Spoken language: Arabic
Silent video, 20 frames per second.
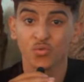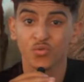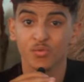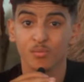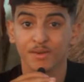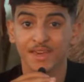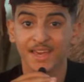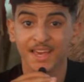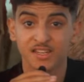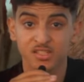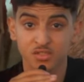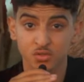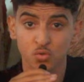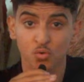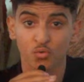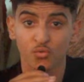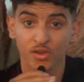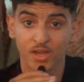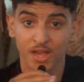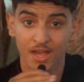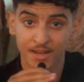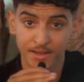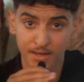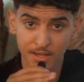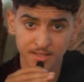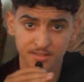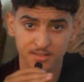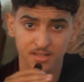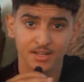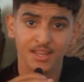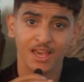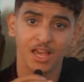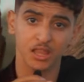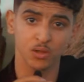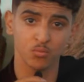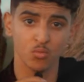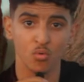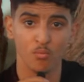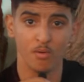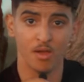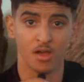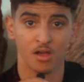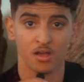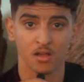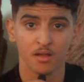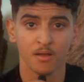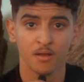بيخصو فيها ناس اللي يخدموا معاه